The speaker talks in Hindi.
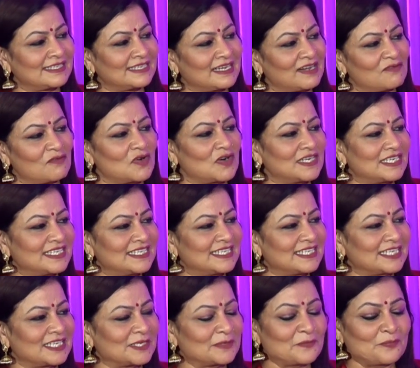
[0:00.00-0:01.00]
हैं अवॉर्डिड
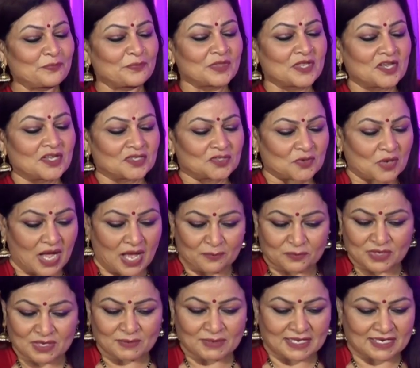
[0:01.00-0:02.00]
हैं तो
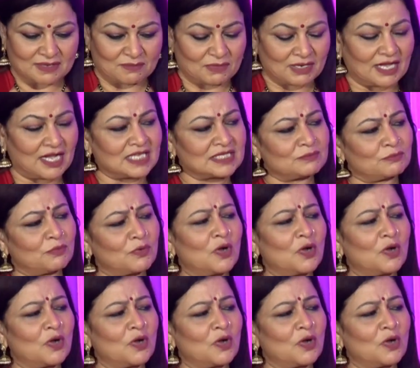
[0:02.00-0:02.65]
आपके बारे में आज